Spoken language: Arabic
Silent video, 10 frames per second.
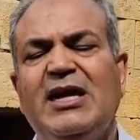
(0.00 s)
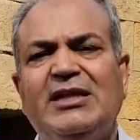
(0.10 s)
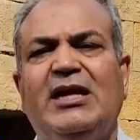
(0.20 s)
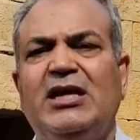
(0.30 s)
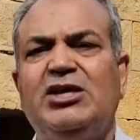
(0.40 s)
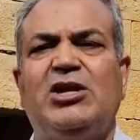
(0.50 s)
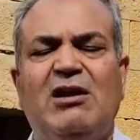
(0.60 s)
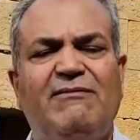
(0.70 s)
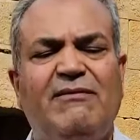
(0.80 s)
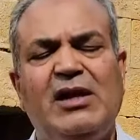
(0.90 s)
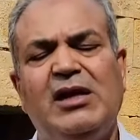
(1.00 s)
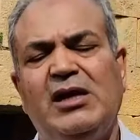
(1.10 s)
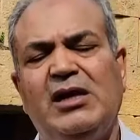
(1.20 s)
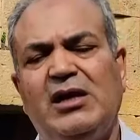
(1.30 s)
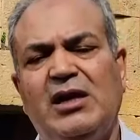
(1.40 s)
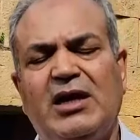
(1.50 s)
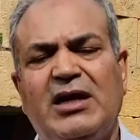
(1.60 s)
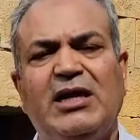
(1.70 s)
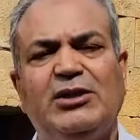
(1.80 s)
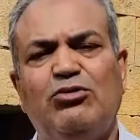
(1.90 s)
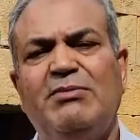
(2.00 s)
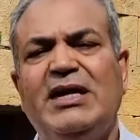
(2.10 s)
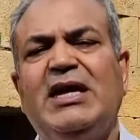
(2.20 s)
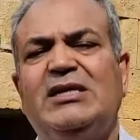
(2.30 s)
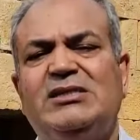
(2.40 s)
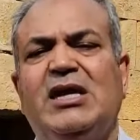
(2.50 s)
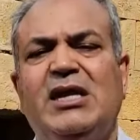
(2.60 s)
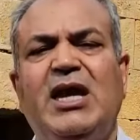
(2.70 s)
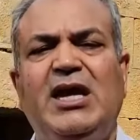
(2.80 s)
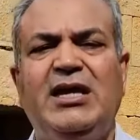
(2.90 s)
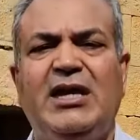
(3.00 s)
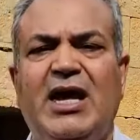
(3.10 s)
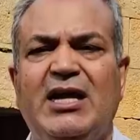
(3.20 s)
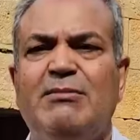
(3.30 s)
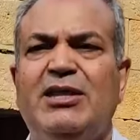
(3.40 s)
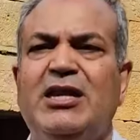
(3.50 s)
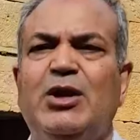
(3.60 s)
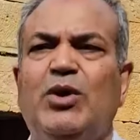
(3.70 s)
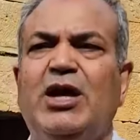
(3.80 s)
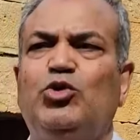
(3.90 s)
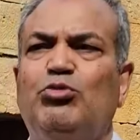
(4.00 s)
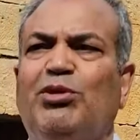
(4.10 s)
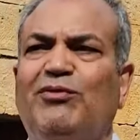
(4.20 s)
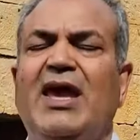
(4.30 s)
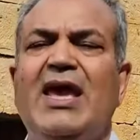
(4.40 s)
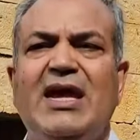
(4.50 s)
تحت إشراف القيادة الرومانية العسكرية حينها لماذا لأنه كانت تبث فيه